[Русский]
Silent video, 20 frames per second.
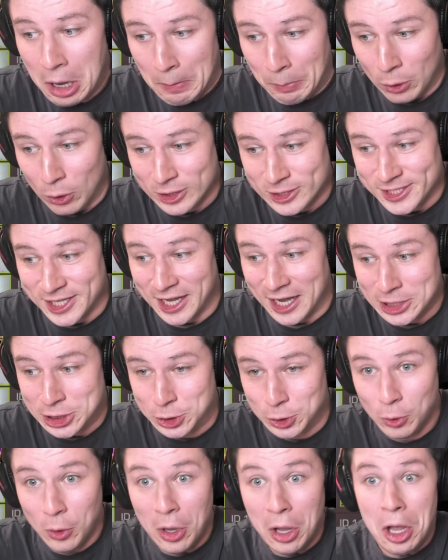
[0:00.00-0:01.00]
Просто я
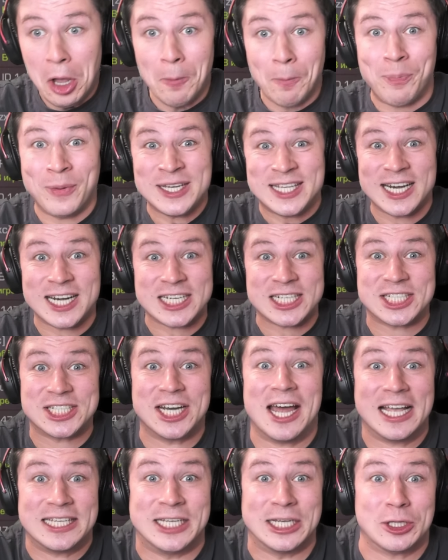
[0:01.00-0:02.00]
хочу
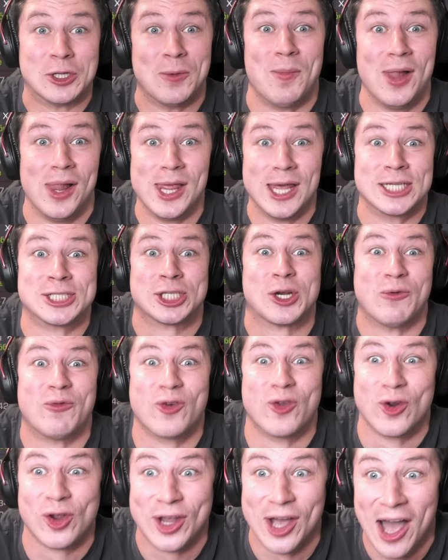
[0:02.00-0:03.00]
подержать эту малышку в
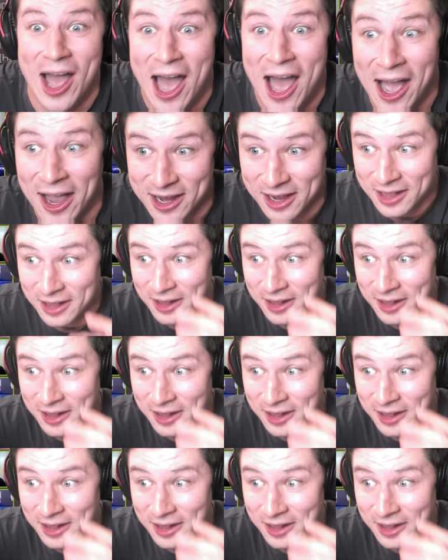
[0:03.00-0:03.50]
руках.